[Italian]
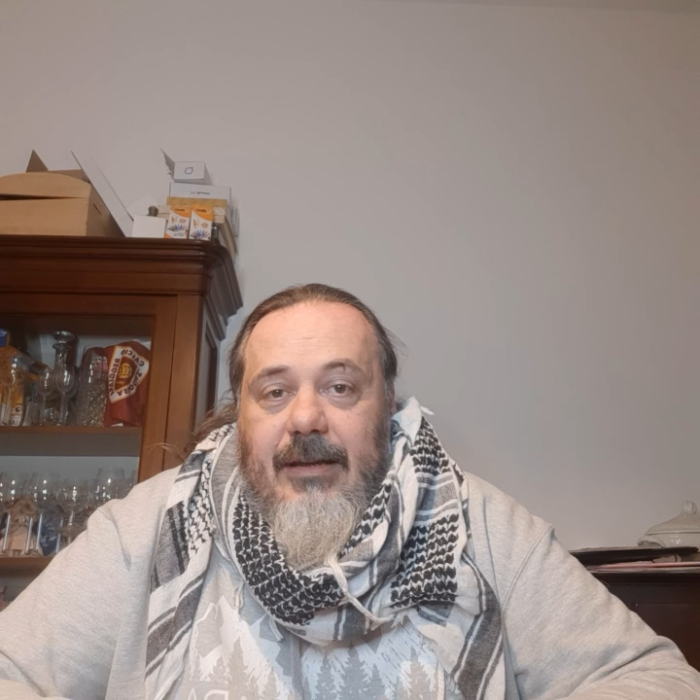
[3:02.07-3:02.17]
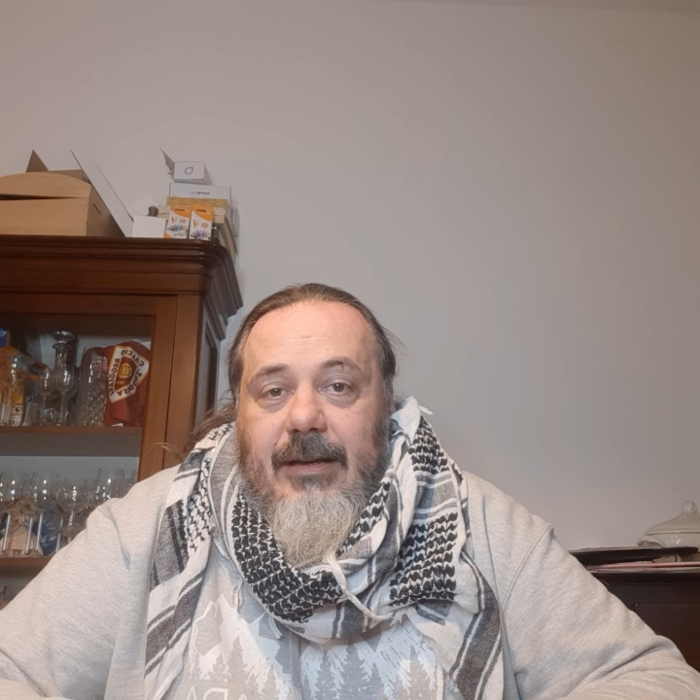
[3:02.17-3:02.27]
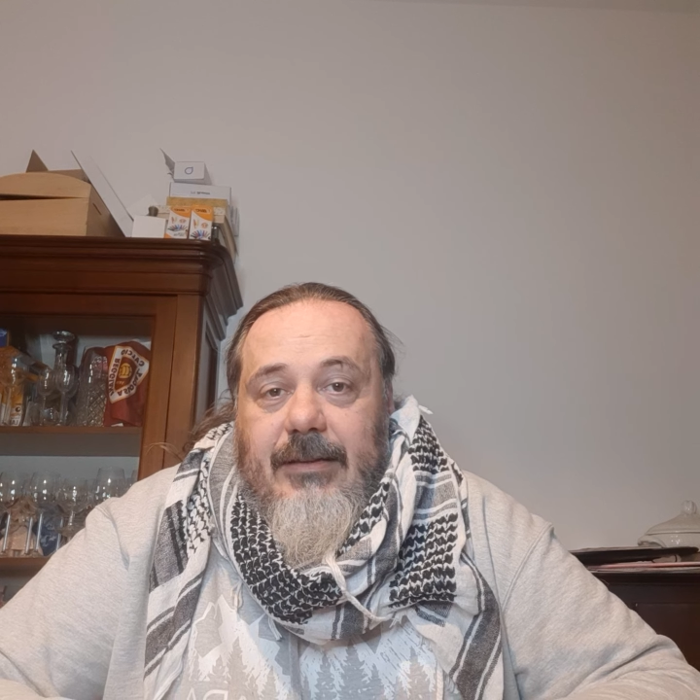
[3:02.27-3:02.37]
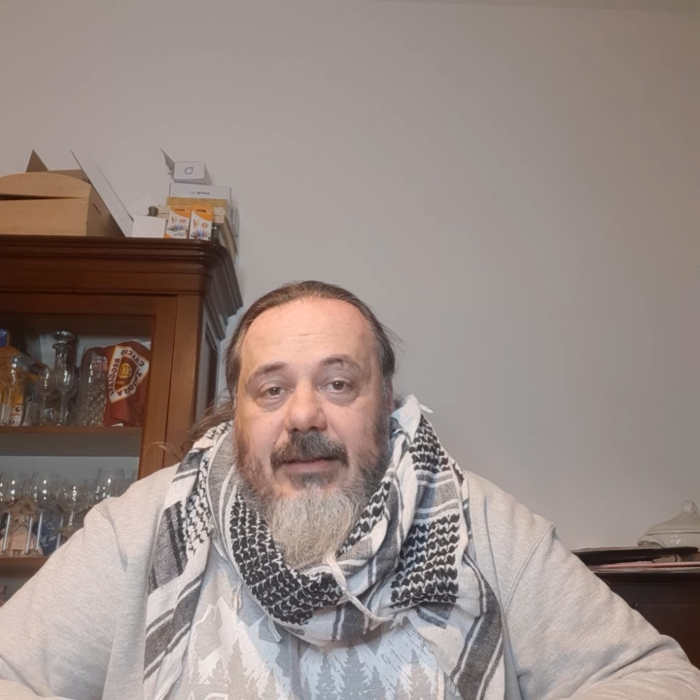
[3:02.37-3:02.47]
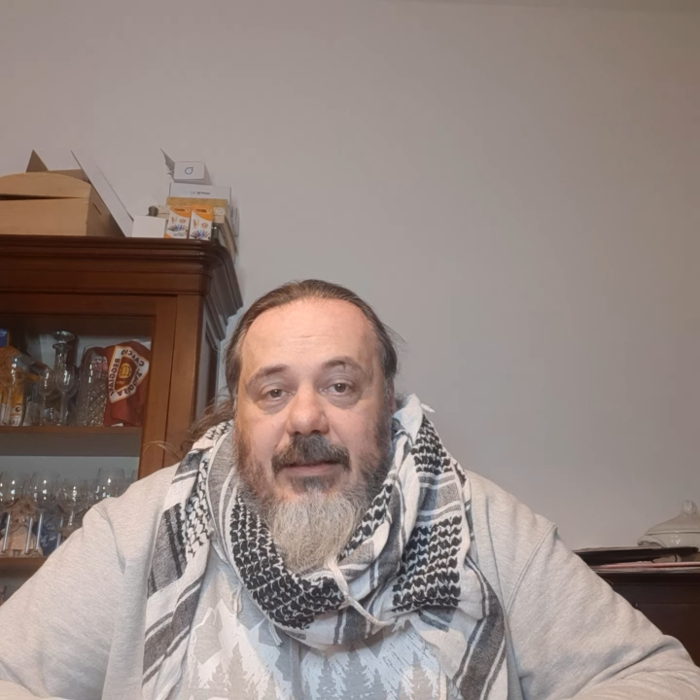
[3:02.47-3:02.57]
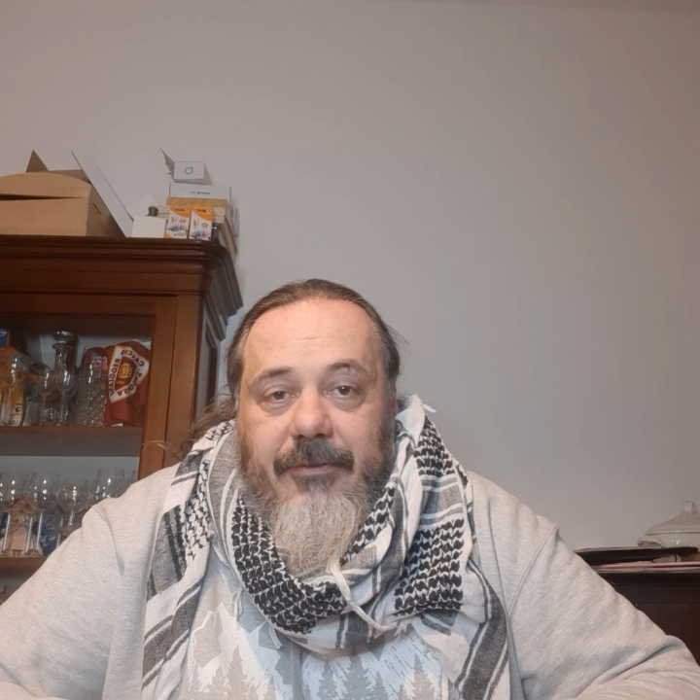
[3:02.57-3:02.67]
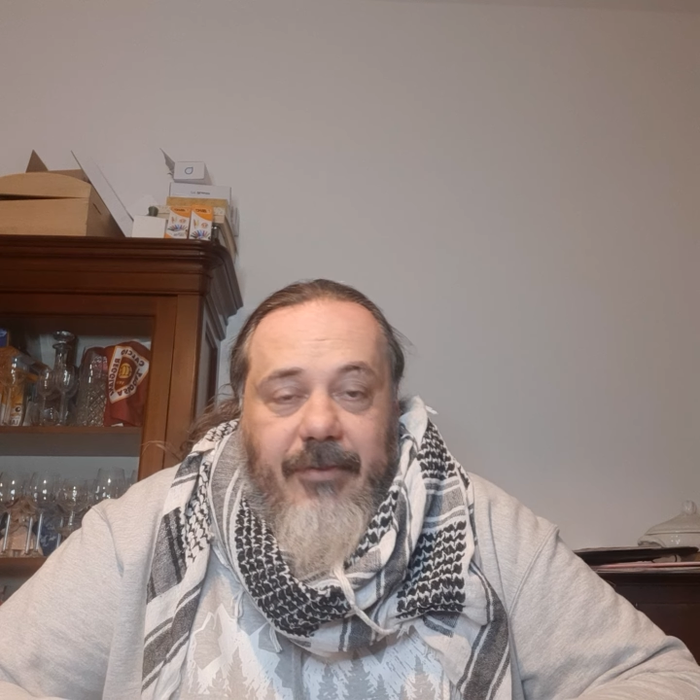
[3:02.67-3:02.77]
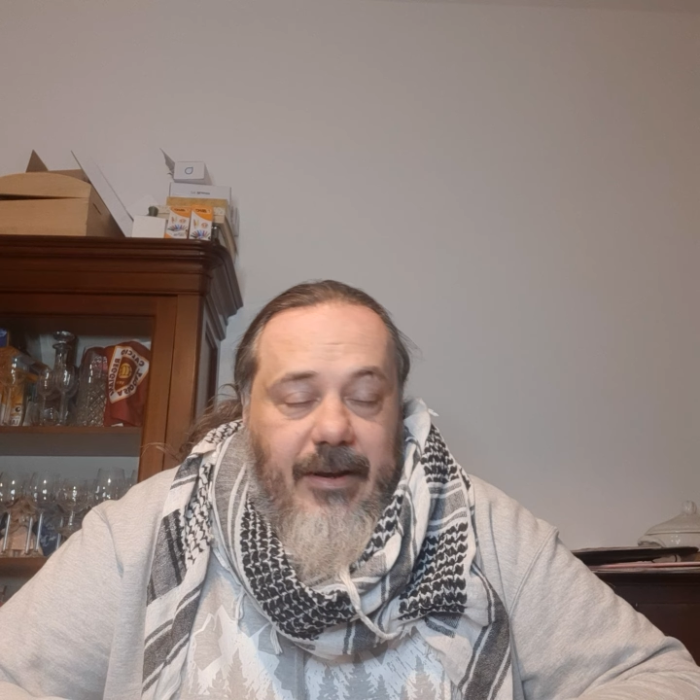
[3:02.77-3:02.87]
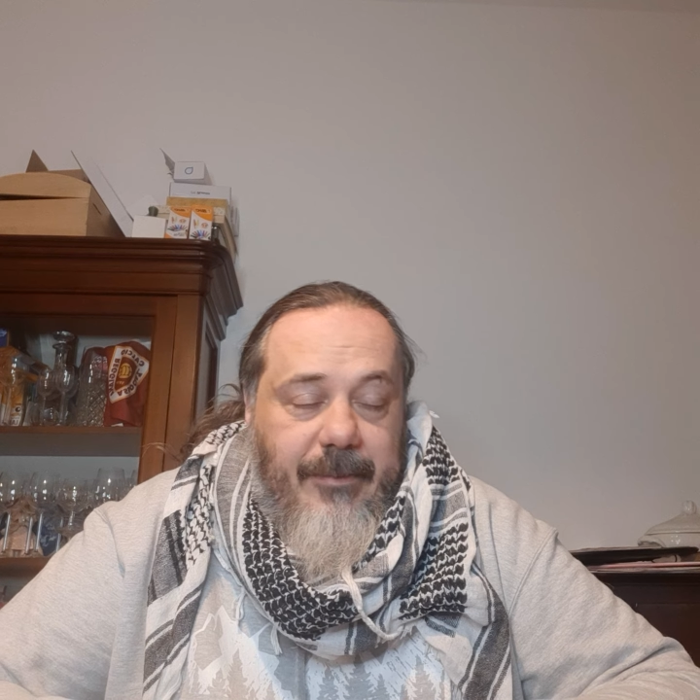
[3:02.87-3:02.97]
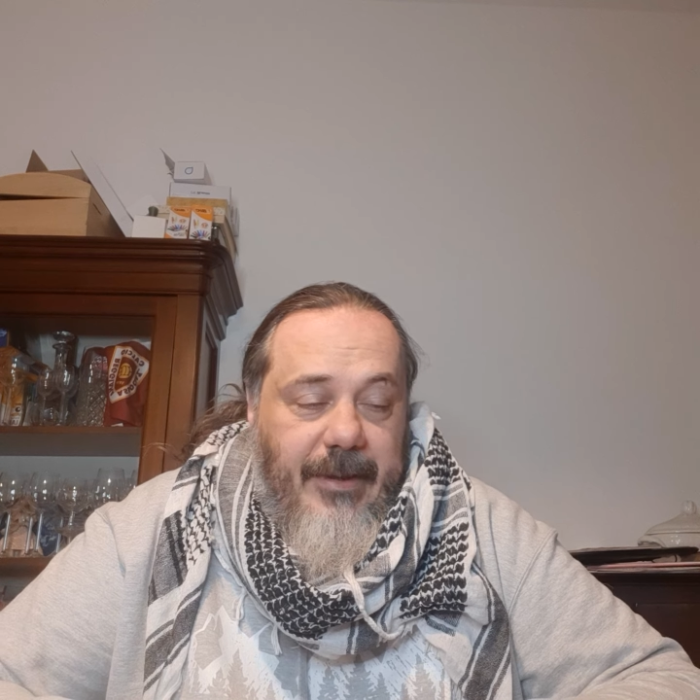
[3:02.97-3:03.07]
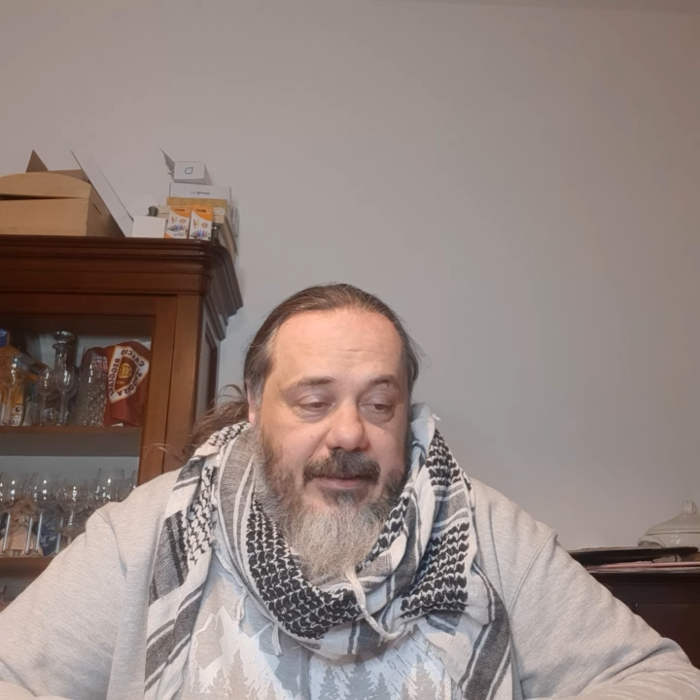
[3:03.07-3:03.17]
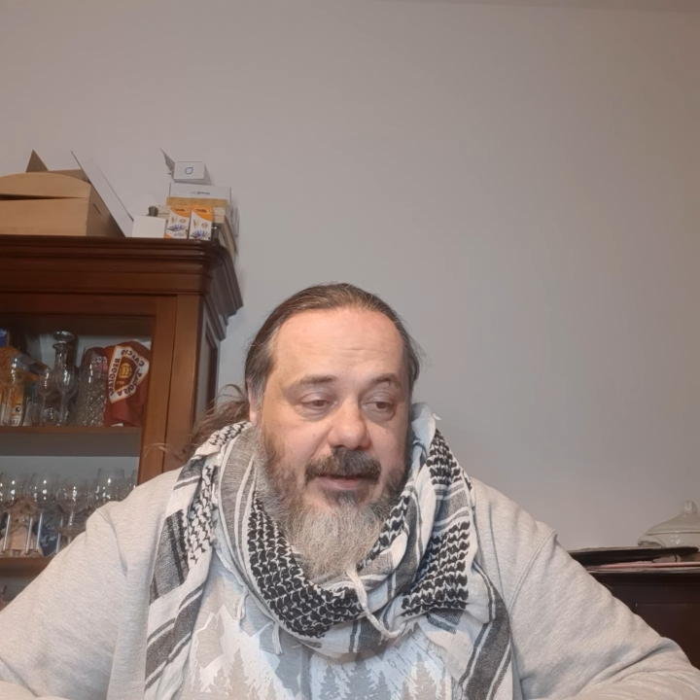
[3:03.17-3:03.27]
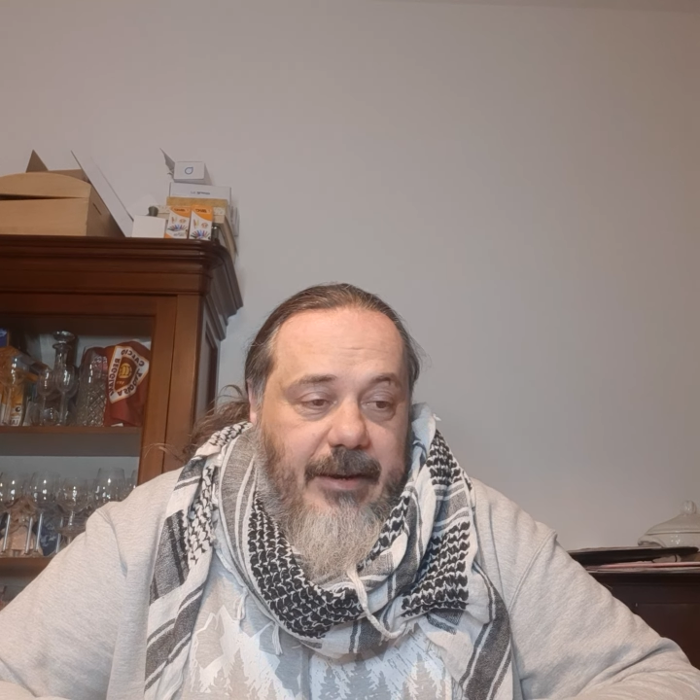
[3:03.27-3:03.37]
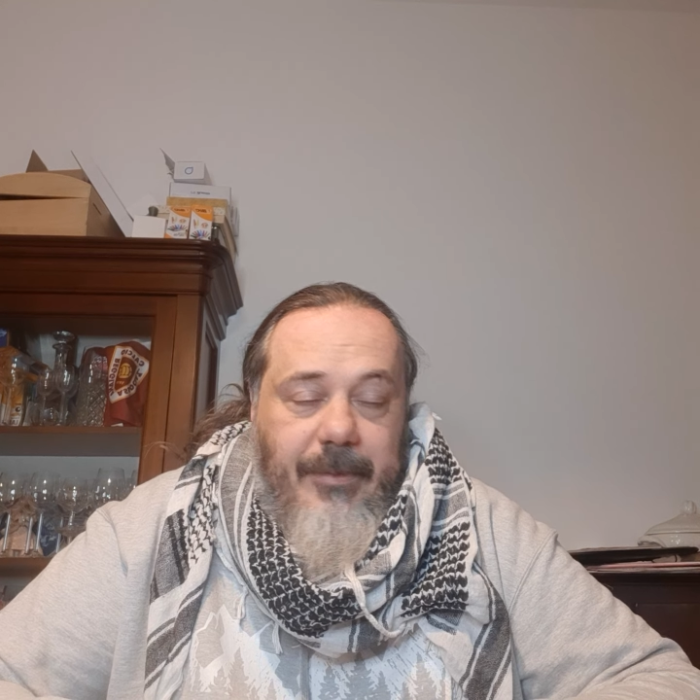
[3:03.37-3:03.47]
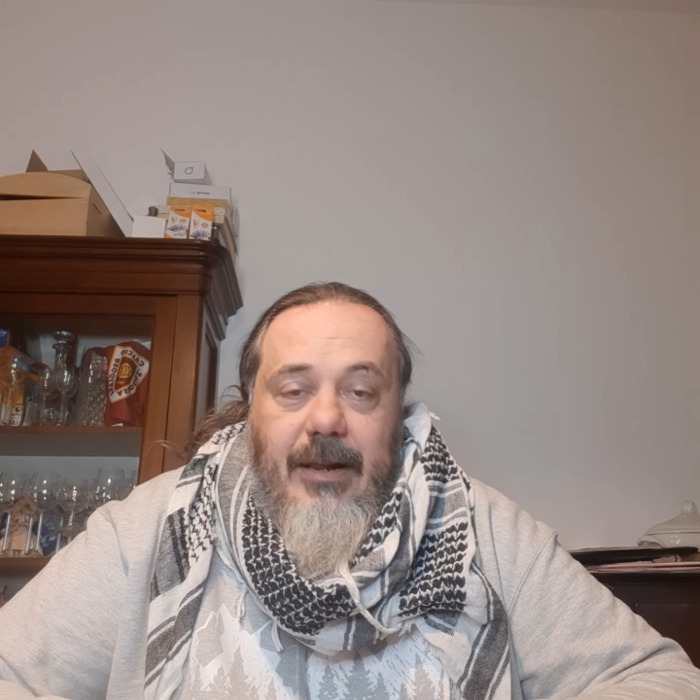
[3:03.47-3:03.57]
è stata
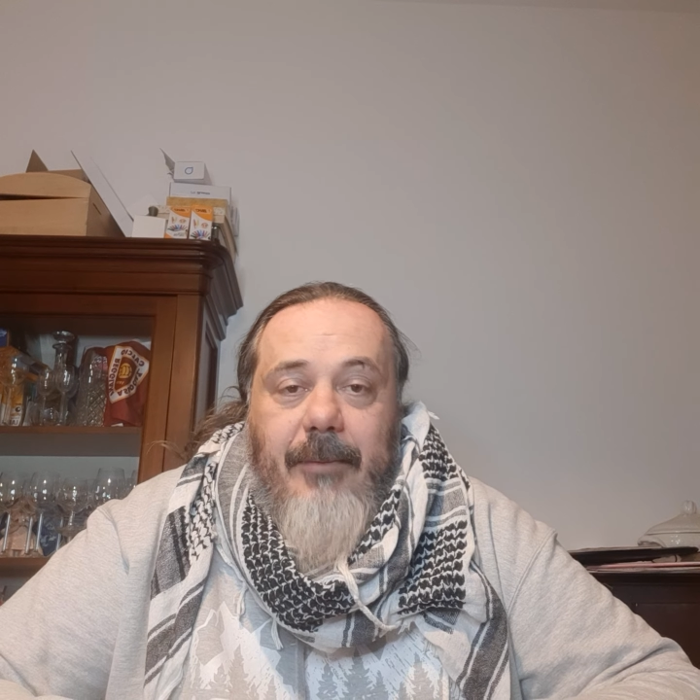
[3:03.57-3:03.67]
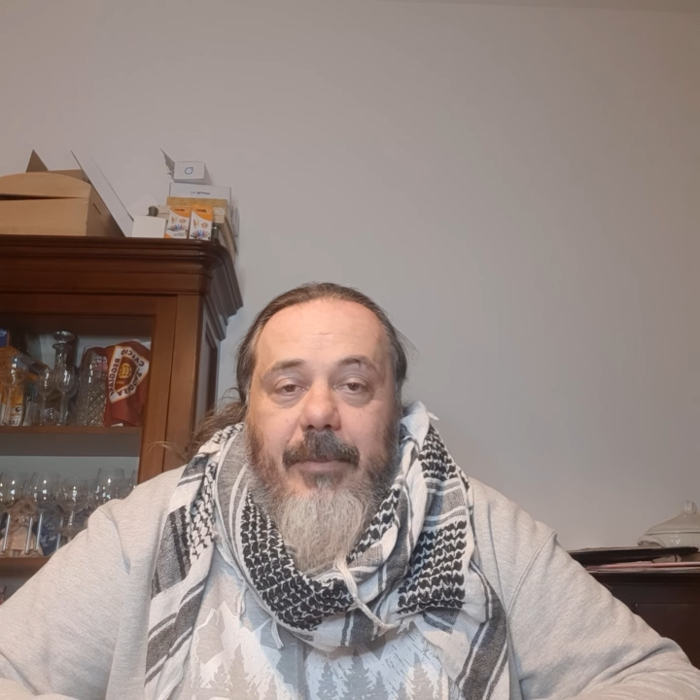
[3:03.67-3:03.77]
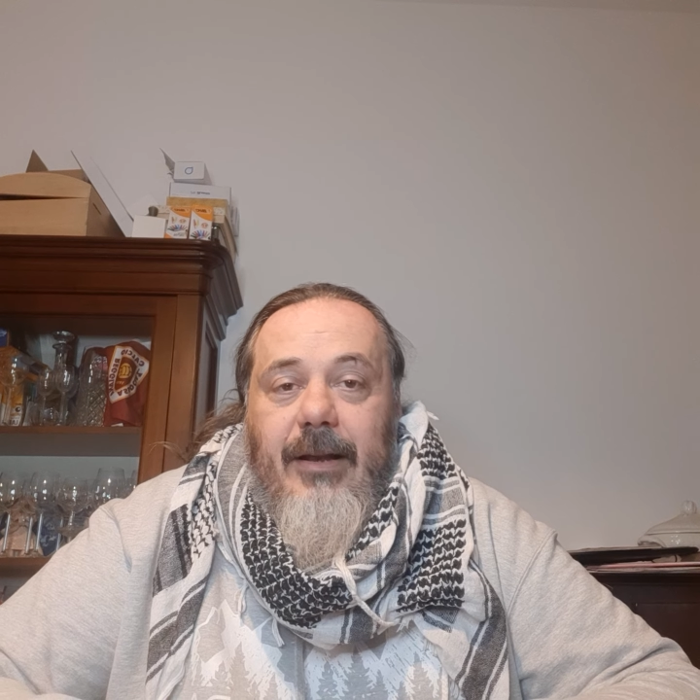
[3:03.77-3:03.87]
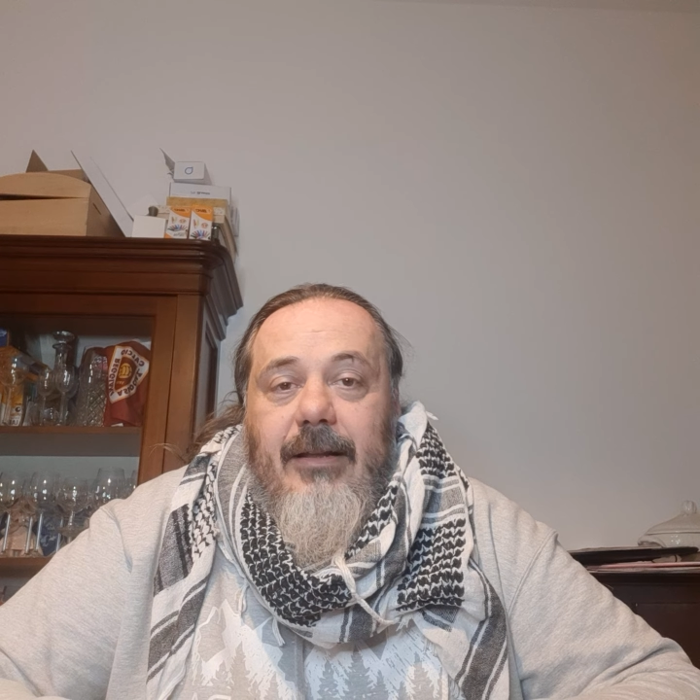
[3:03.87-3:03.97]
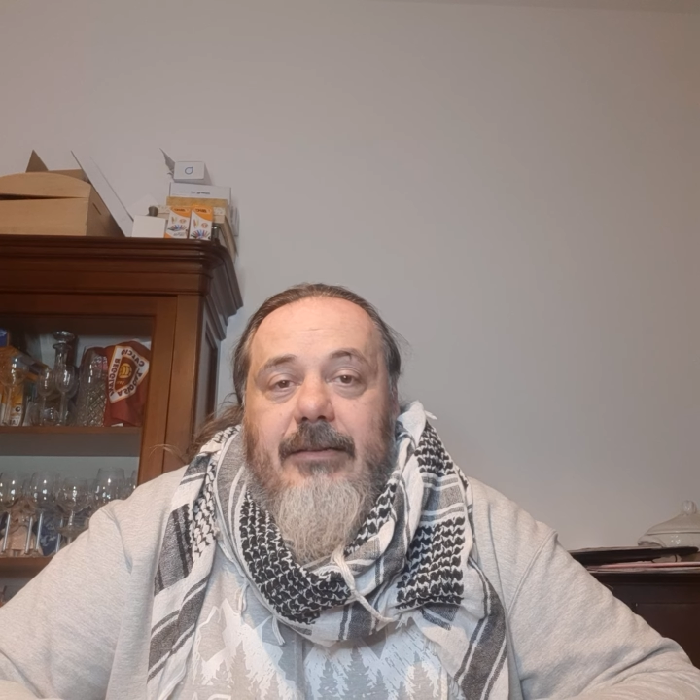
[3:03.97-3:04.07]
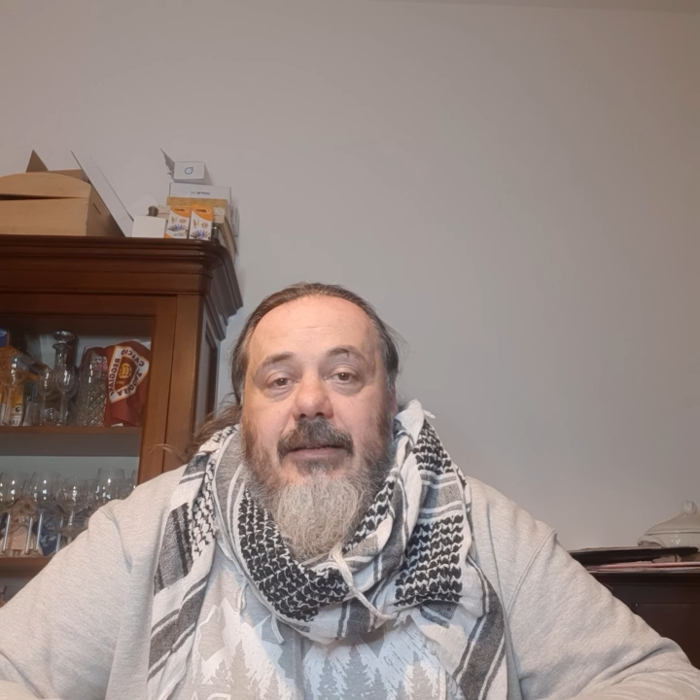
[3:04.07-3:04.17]
fallimentare perché la palla è